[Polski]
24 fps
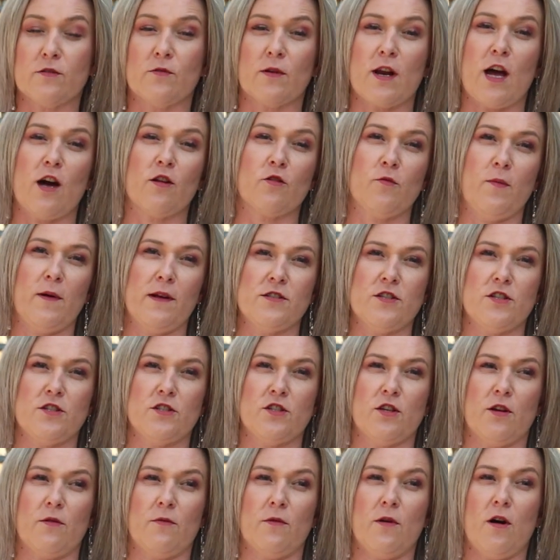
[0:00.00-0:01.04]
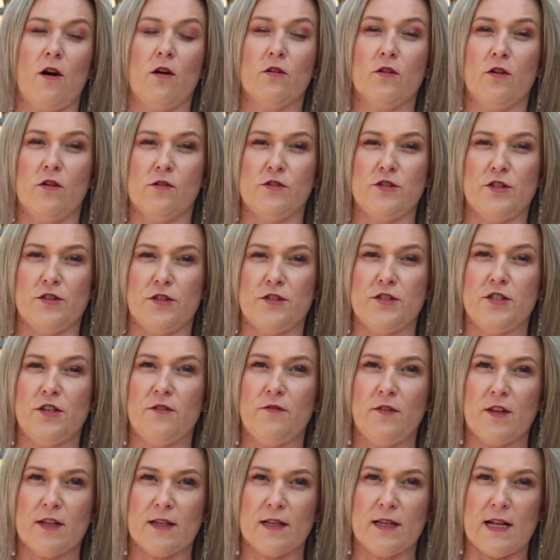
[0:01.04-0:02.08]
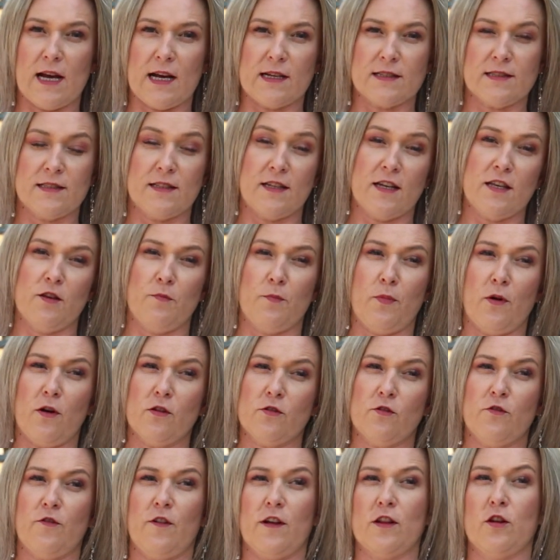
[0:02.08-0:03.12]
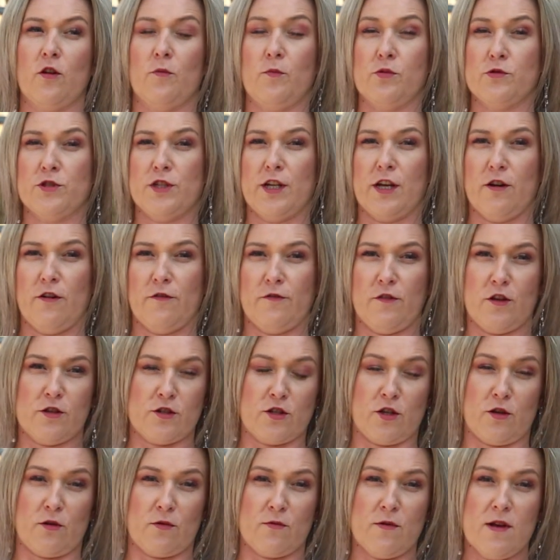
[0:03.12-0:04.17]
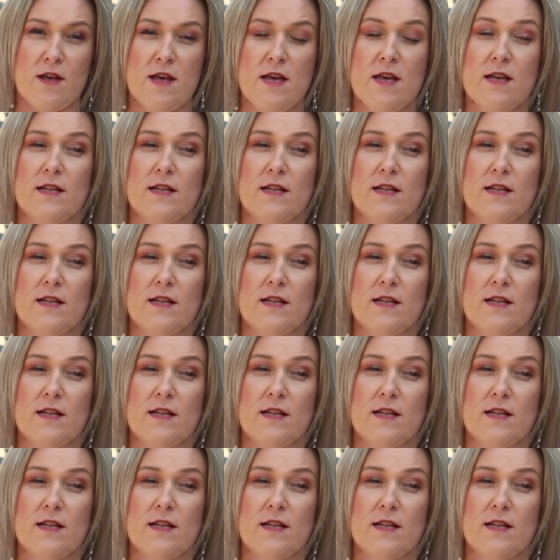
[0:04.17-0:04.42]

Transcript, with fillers: która odbędzie się od godziny 19 i potrwa do późnego wieczoru.